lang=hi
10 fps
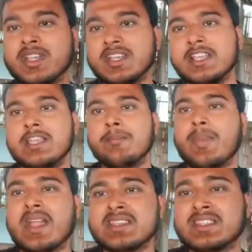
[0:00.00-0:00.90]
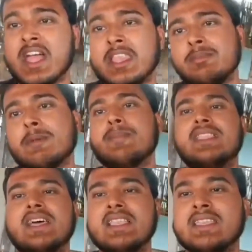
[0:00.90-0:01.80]
दो मिनट के लिए पाकिस्तान
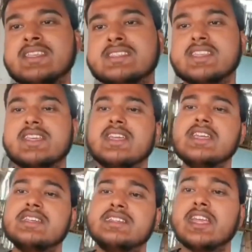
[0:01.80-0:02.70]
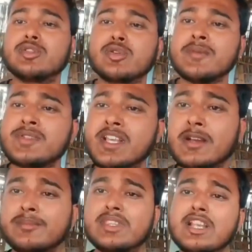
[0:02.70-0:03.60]
में पैदा लेने से ये तो
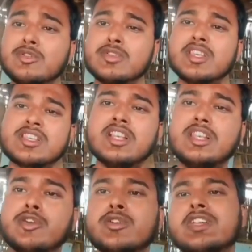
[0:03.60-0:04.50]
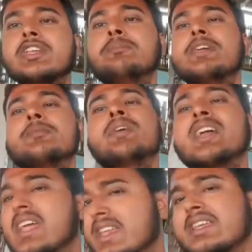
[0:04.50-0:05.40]
कम से कम दिल को तसल्ली होगी कि
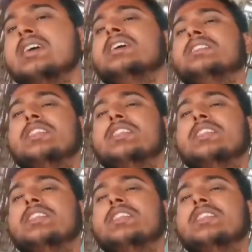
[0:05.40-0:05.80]
भिखमंगे